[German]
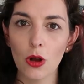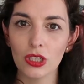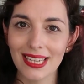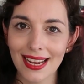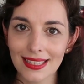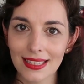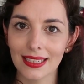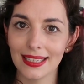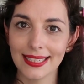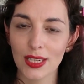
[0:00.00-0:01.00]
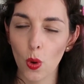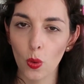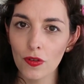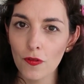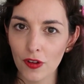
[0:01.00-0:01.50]
Auch das klingt
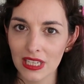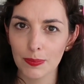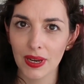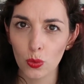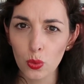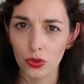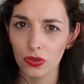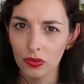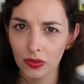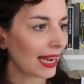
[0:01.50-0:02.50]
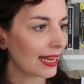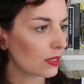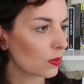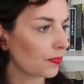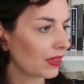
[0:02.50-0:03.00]
unfassbar gut.
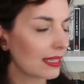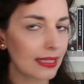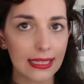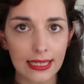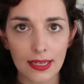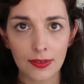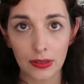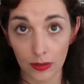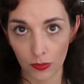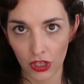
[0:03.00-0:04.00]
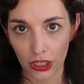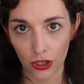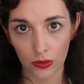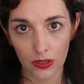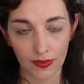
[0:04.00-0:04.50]
Also, es geht hier um
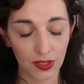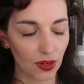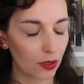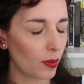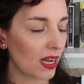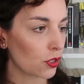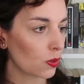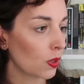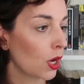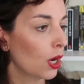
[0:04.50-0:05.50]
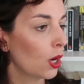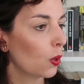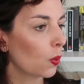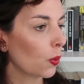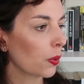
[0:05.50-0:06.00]
Jake Jones, was für eine Überraschung.
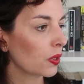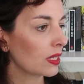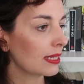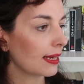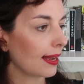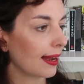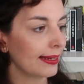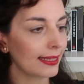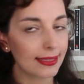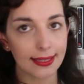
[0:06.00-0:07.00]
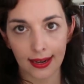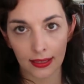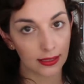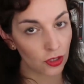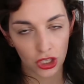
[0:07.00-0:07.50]
Und eigentlich
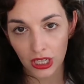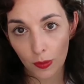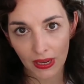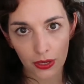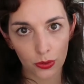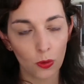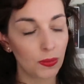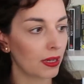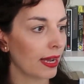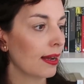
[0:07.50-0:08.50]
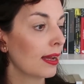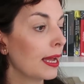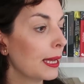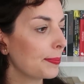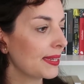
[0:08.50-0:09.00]
stinknormaler Typ, ja,
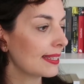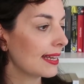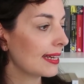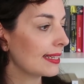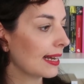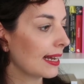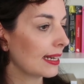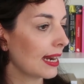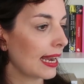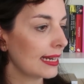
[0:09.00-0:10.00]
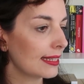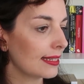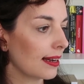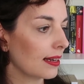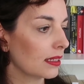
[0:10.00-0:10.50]
bis er dann eines
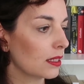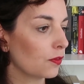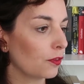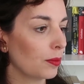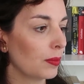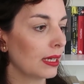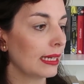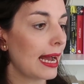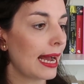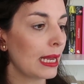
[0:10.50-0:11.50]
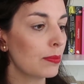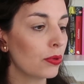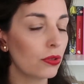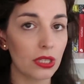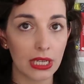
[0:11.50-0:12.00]
Tages vom
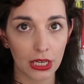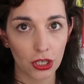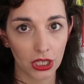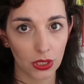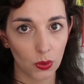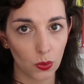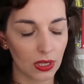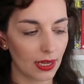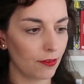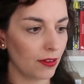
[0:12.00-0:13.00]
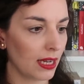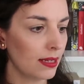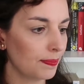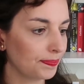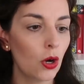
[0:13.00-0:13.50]
Geheimbund der Geschichtshüter
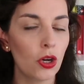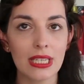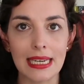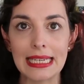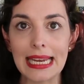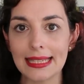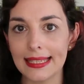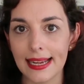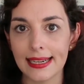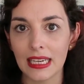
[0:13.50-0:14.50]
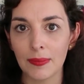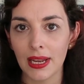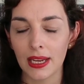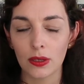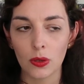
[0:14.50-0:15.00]
erfährt, und die erzählen ihm,
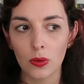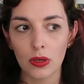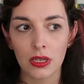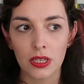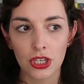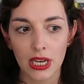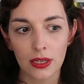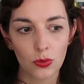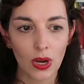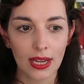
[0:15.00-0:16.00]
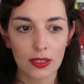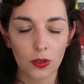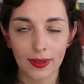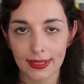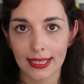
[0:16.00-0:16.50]
ey yo, äh, Jake, du
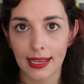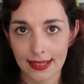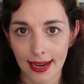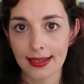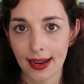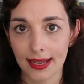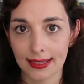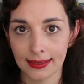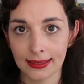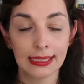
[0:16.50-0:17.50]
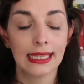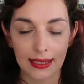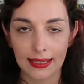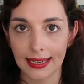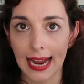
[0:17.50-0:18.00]
kannst übrigens äh, Zeitreisen.
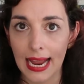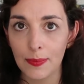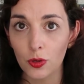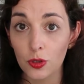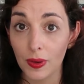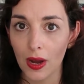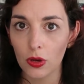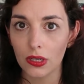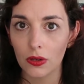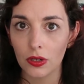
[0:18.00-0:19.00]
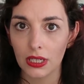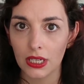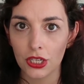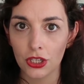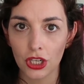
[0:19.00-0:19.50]
Dieser Geheimbund braucht auch
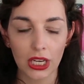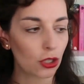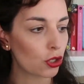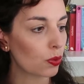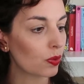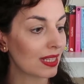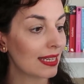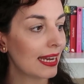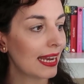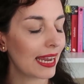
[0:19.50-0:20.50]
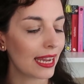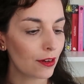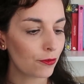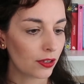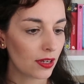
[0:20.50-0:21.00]
äh, Jake Jones
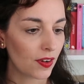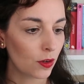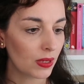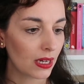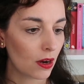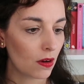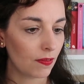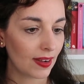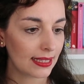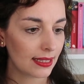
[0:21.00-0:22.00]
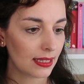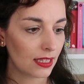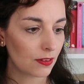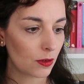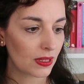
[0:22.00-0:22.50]
Hilfe. Warum genau, weiß ich
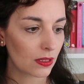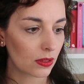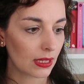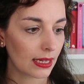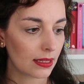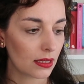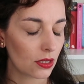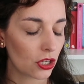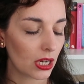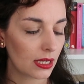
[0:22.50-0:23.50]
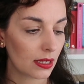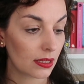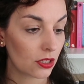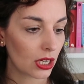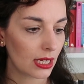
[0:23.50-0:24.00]
nicht. Warum jetzt ausgerechnet äh, Jake,
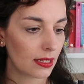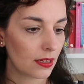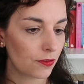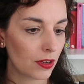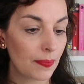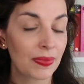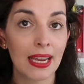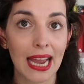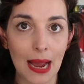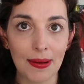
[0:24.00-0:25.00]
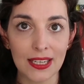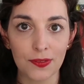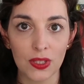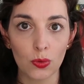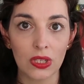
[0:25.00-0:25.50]
Jakes Hilfe. Aber
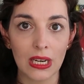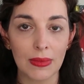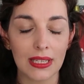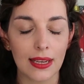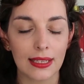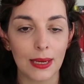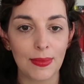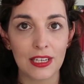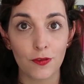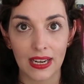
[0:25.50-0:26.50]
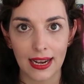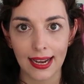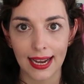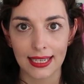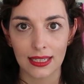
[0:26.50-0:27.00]
es versucht nämlich jemand, die
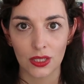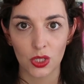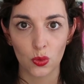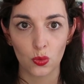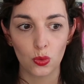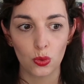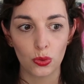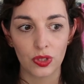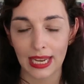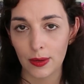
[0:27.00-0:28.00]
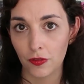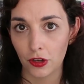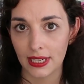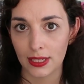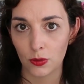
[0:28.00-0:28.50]
Vergangenheit zu seinem
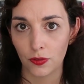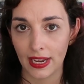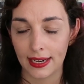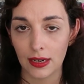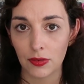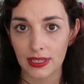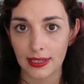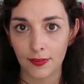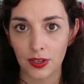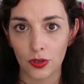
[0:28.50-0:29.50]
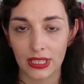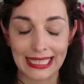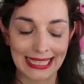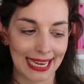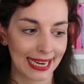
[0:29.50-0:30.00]
Vorteil zu verändern. Und das darf natürlich
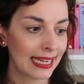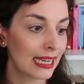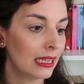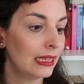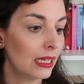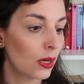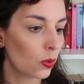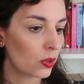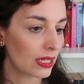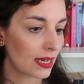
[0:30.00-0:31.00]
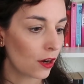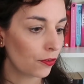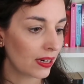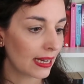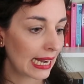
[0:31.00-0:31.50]
nicht sein. Und
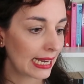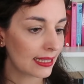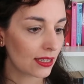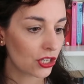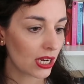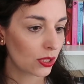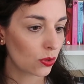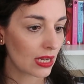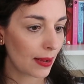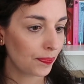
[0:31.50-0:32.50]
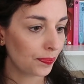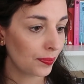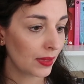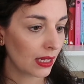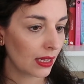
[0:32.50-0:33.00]
daraufhin reist Jake
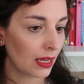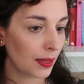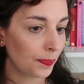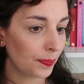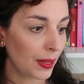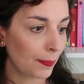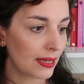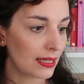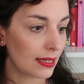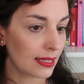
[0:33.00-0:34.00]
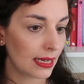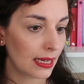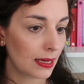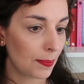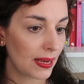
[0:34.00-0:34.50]
zusammen ähm, mit
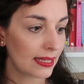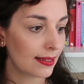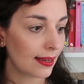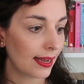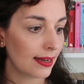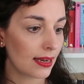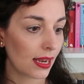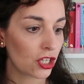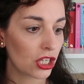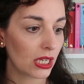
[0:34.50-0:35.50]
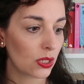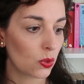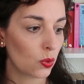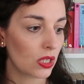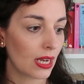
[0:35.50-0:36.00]
den besten Agenten der
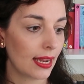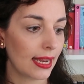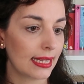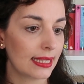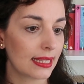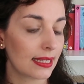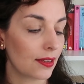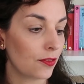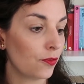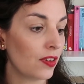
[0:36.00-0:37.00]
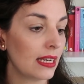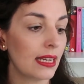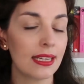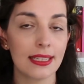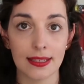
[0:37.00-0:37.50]
Geschichtshüter ins
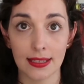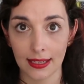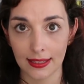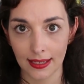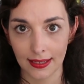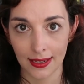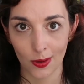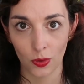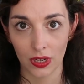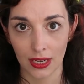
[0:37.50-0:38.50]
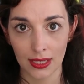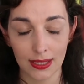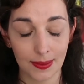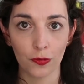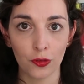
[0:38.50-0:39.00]
Venedig des 16. Jahrhunderts.